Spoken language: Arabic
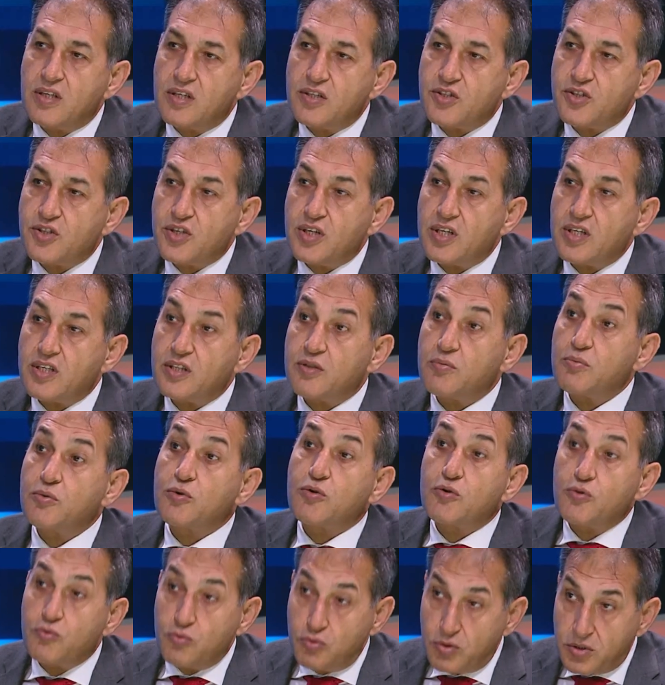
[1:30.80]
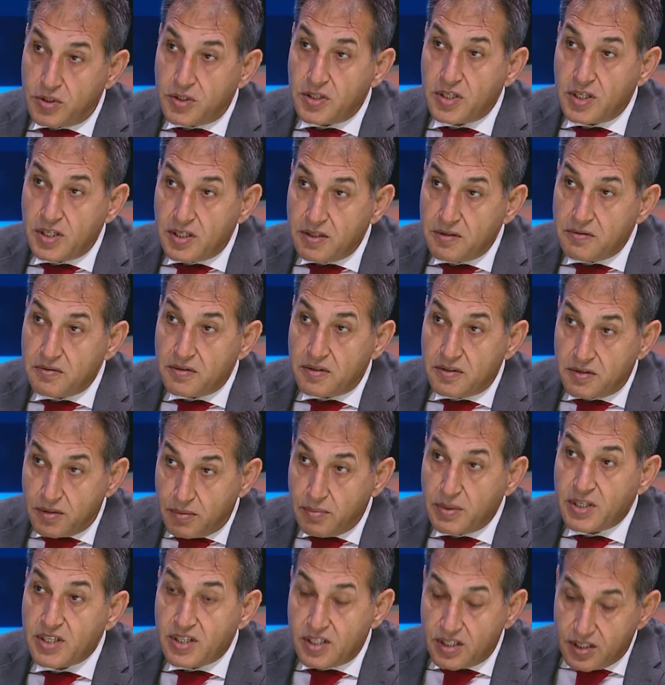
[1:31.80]
شعرت بقوتها
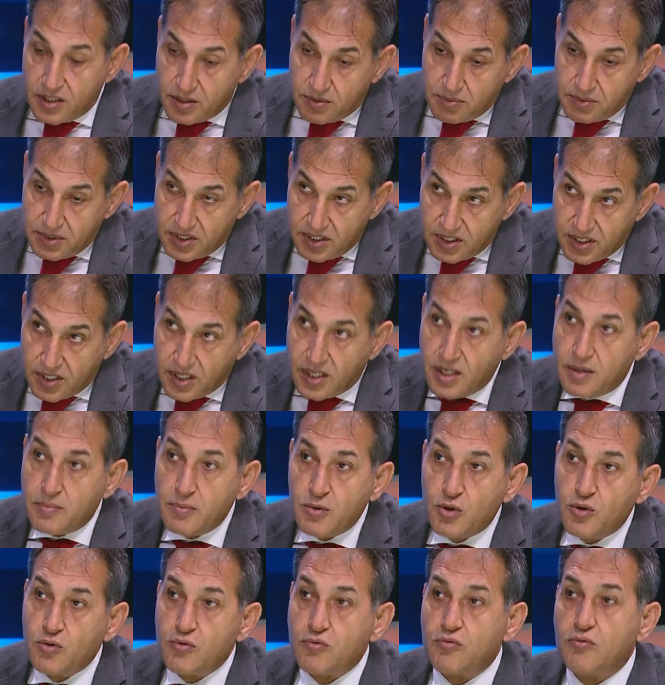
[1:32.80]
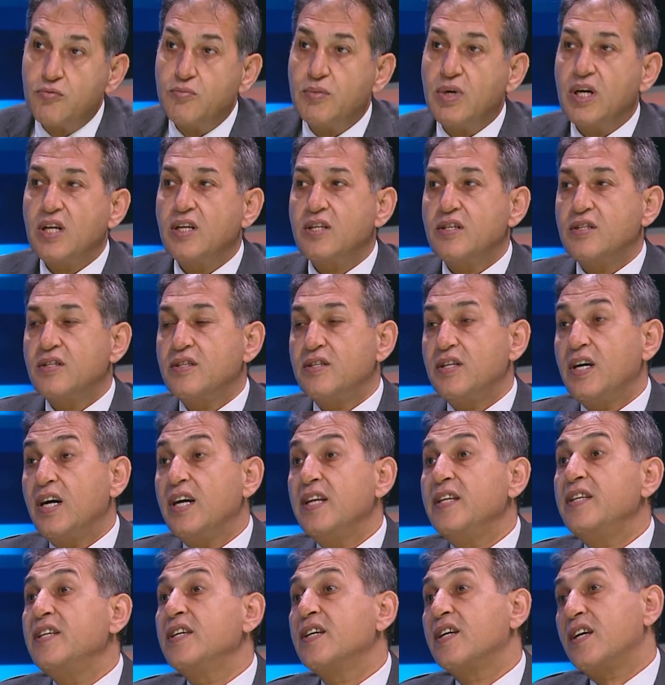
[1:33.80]
تمكنت من إرغام الحكومة على
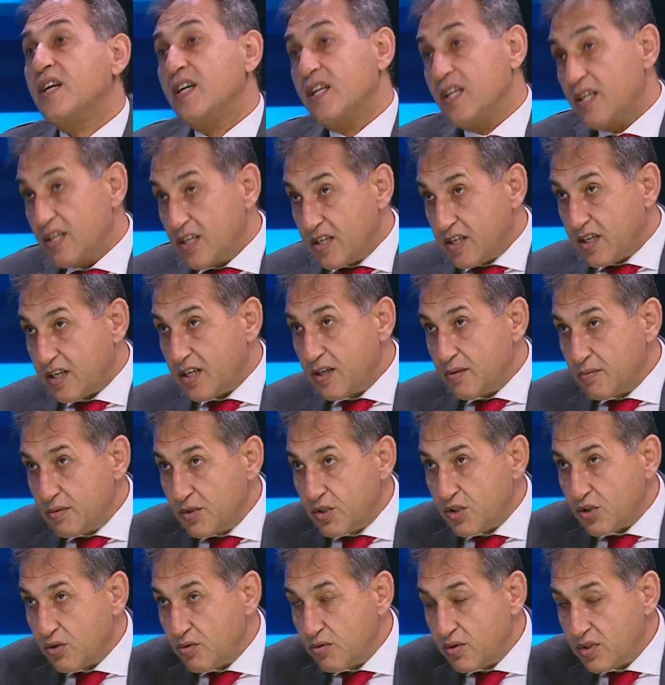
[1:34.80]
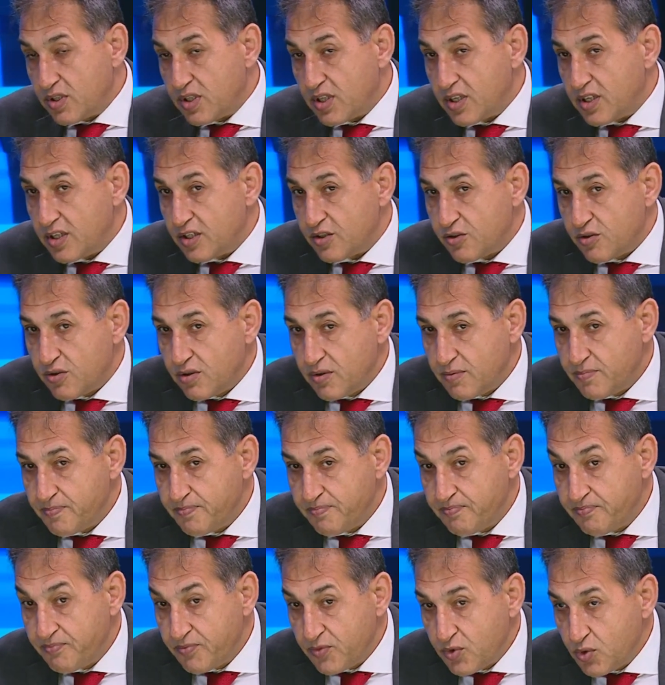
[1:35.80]
التعليق على الأقل بشغل التراجع
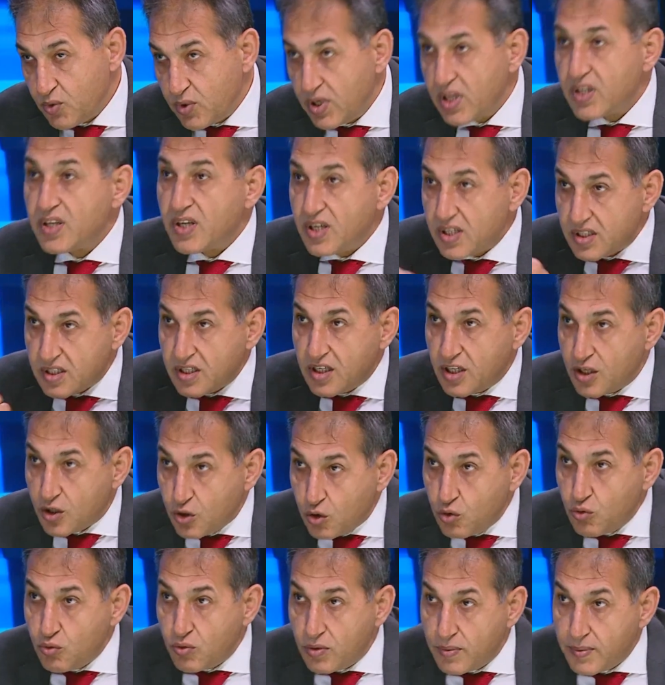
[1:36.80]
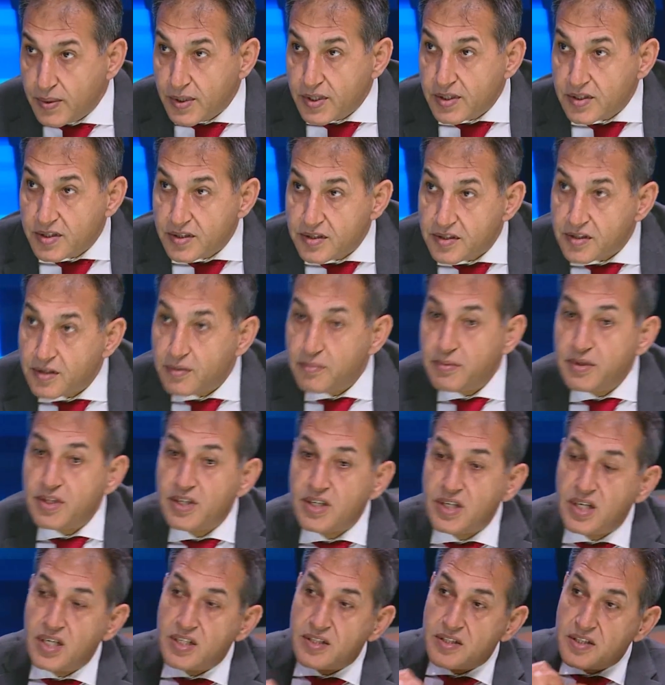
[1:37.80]
وهذا أعطاها قوة بأن تستمر
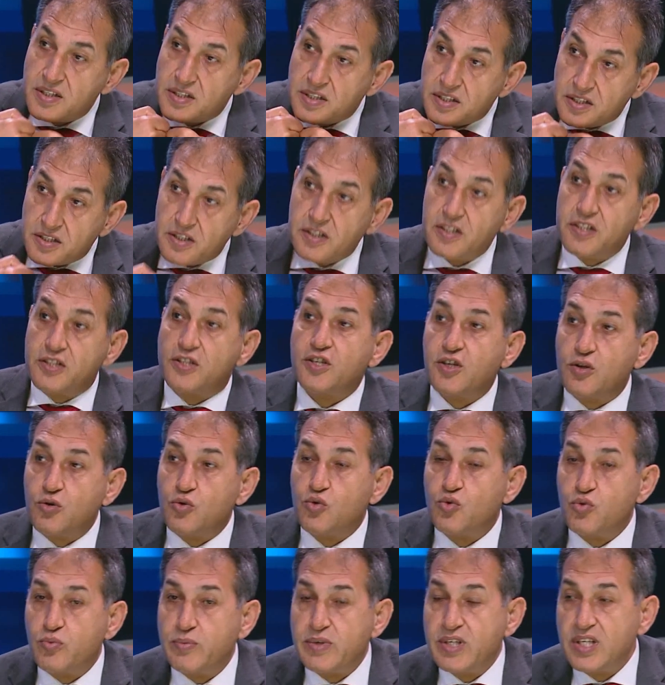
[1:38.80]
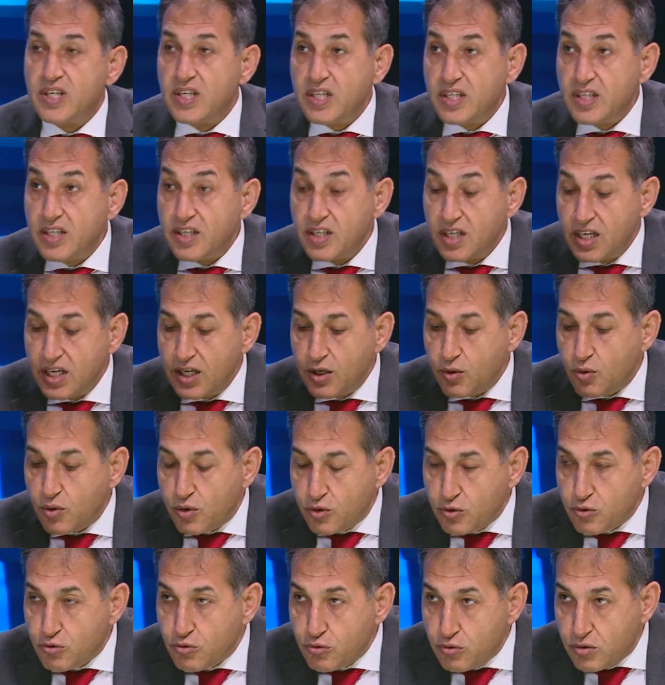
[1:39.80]
حتى تتراجع الحكومة النهائية
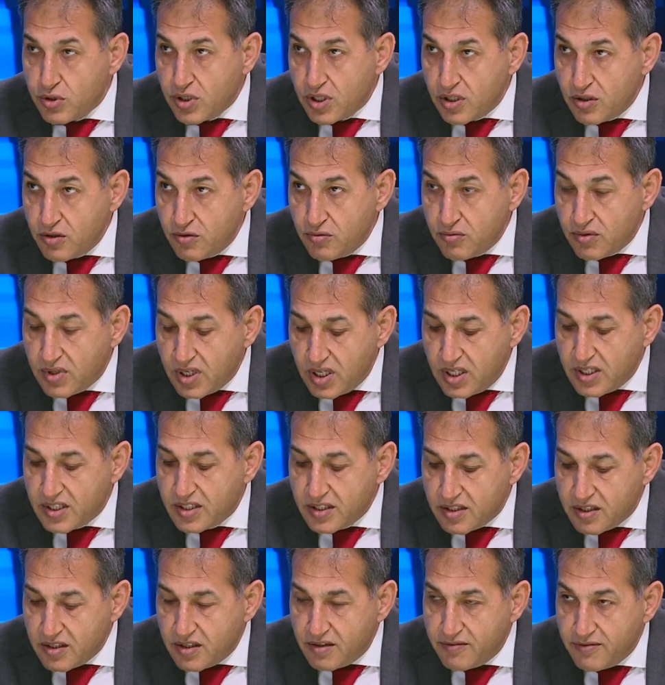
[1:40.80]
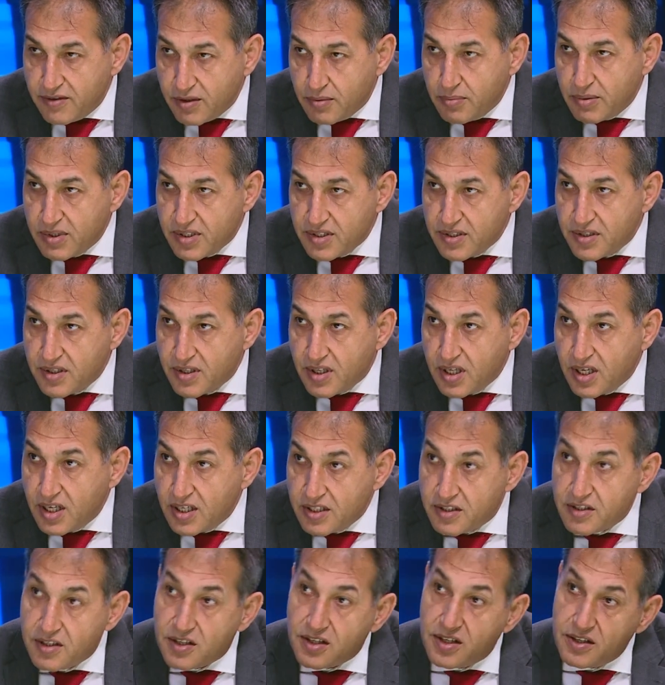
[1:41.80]
وخصوصا أنه ذلك يترافق مع
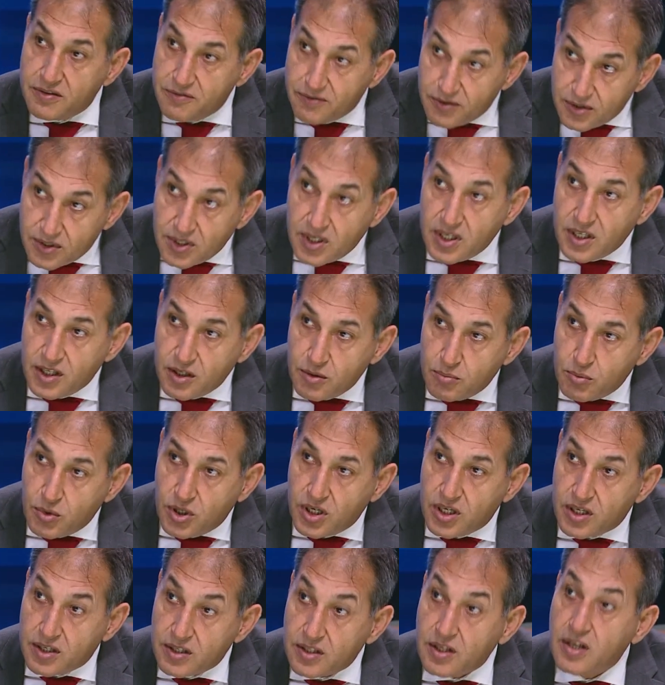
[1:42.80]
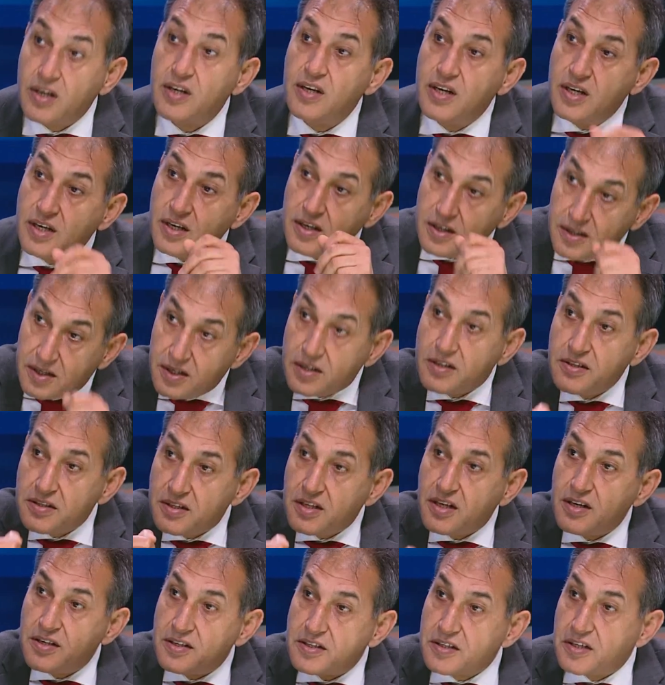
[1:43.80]
استطلاعات الرأي في صالح المعارضة إذا
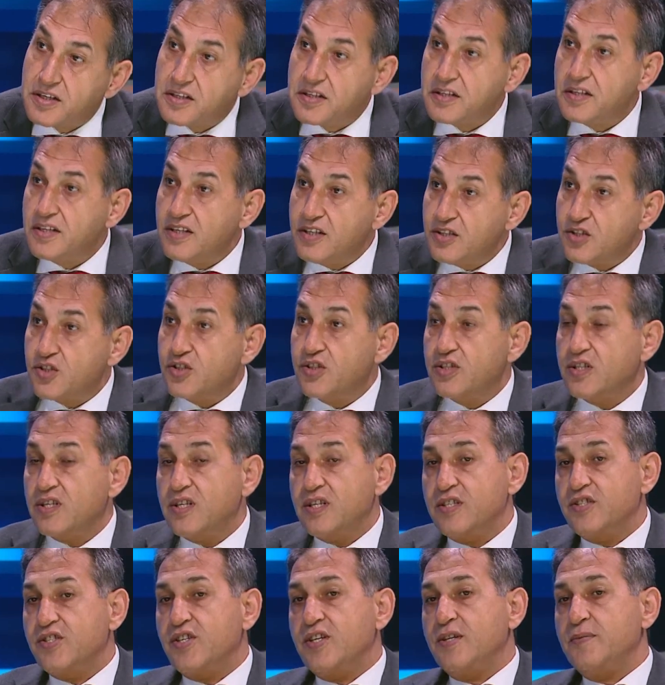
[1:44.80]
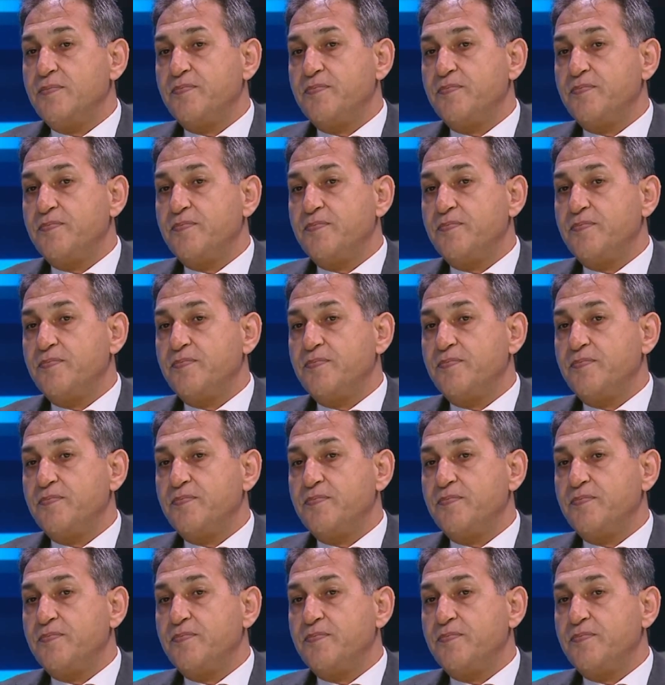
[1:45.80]
نضلنا ضاغطين ليش تتراجع